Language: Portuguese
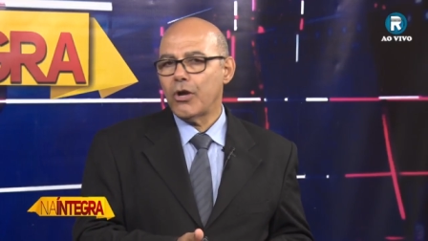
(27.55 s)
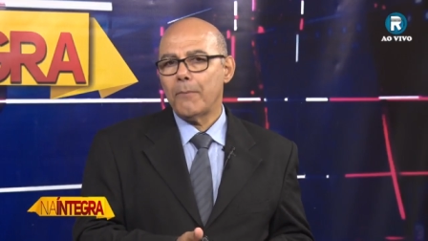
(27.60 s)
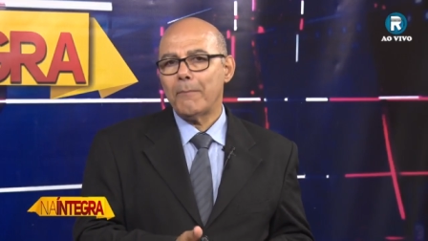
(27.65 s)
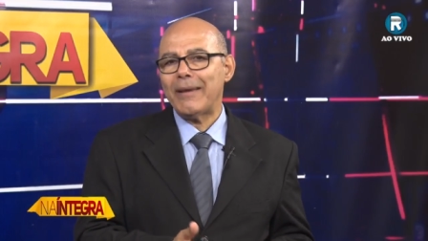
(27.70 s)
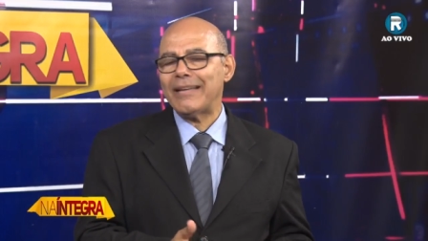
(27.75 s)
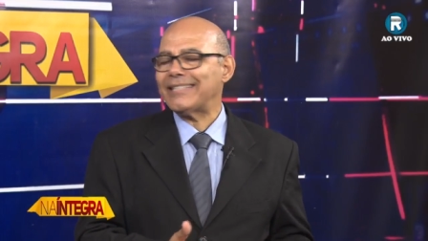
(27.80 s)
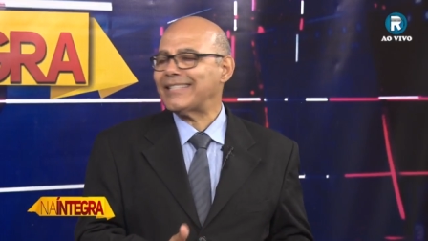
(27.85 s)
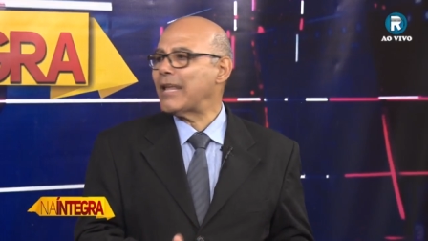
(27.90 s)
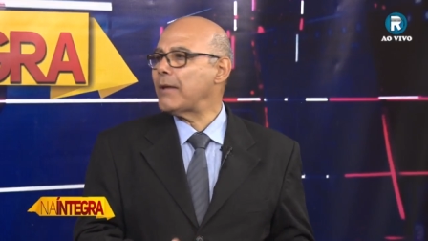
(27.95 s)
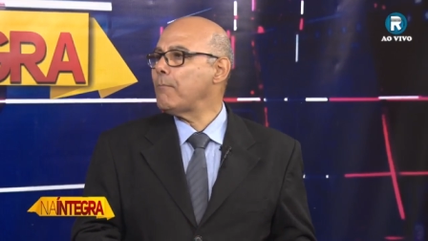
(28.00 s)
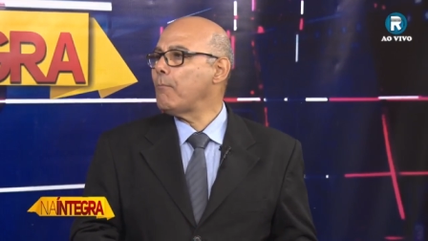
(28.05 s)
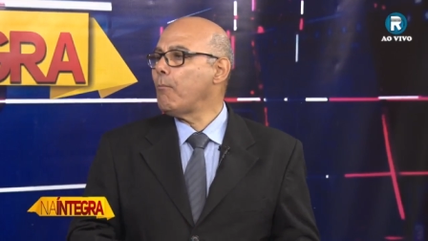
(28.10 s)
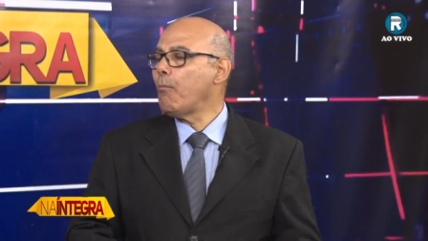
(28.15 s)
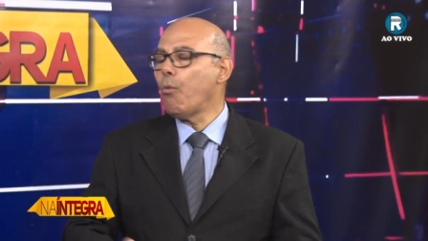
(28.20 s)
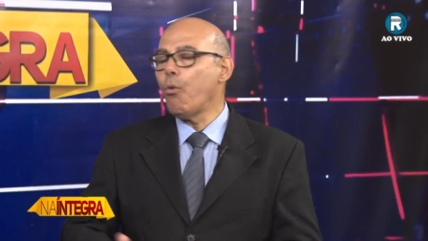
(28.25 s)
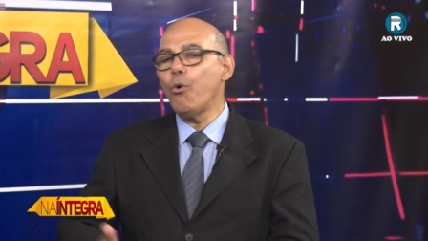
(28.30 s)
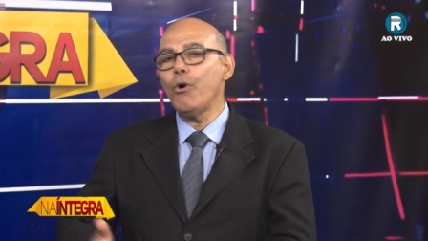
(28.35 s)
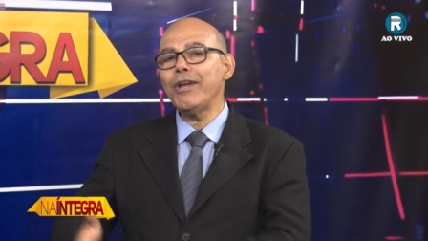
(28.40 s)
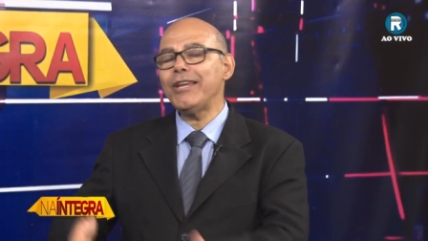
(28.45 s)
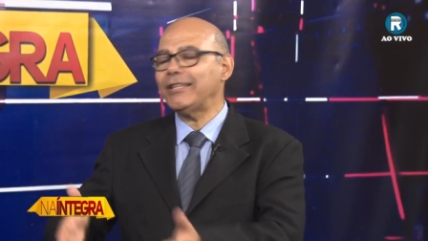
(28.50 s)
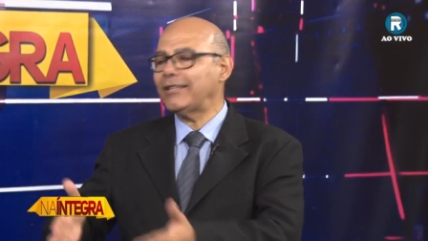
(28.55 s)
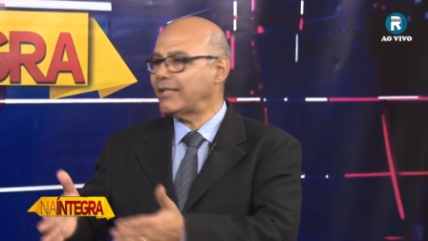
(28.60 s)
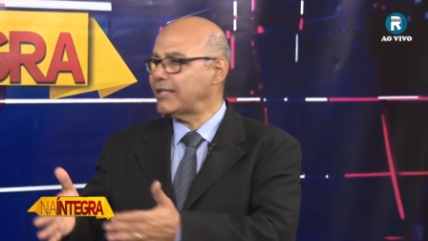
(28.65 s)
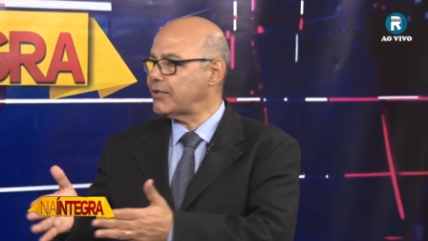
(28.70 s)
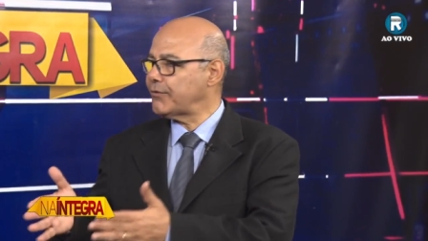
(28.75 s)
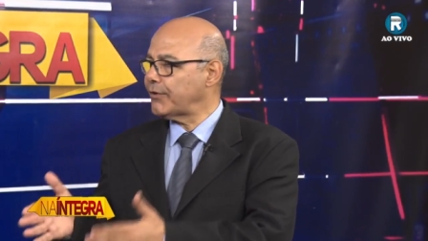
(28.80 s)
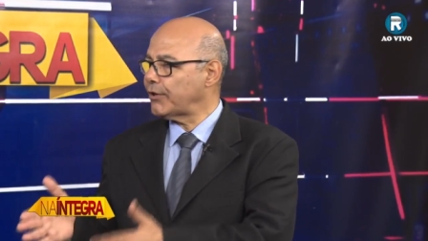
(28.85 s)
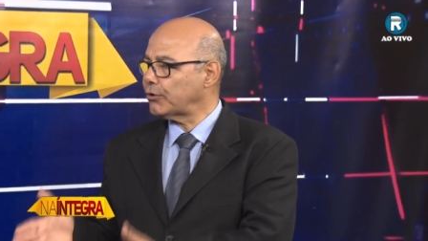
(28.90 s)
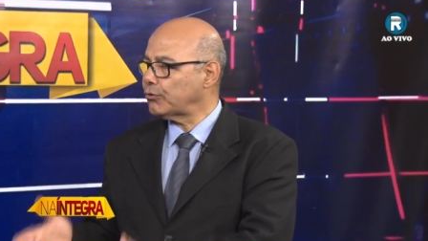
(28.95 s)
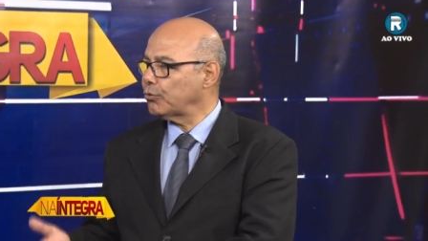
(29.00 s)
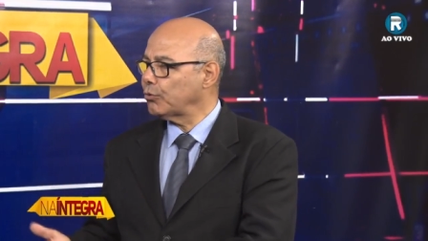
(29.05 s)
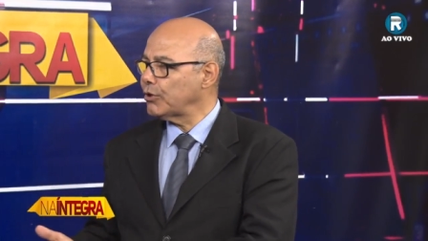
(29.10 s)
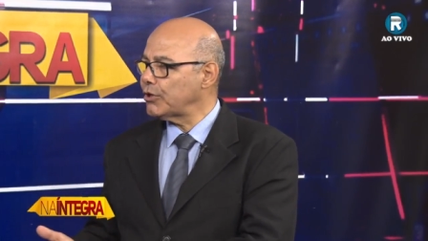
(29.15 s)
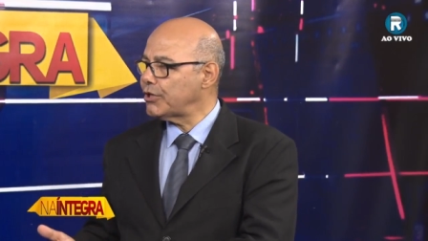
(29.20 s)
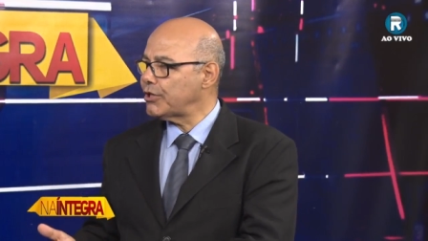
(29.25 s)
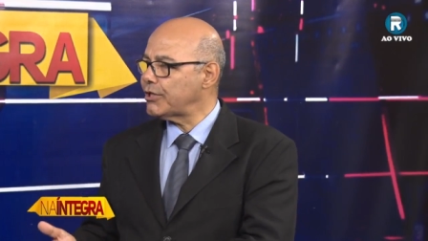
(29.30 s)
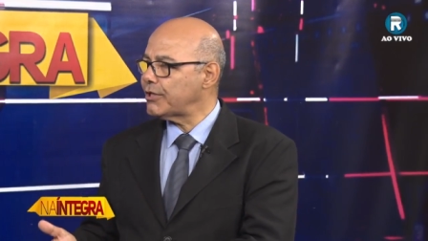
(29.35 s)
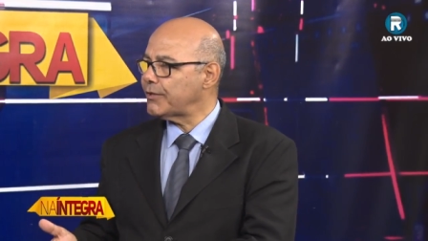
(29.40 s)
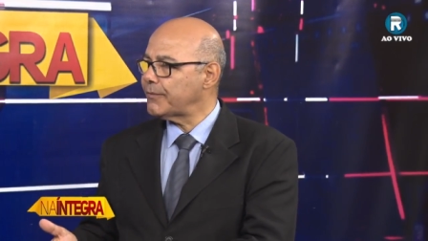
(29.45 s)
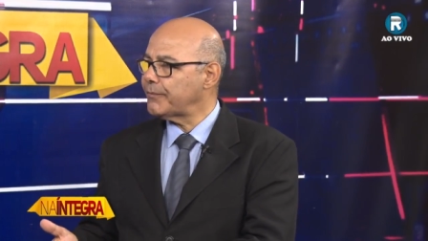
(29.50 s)
mas tem muitas
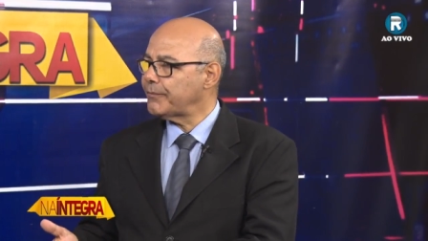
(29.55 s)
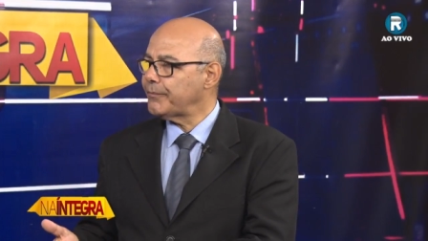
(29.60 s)
virtudes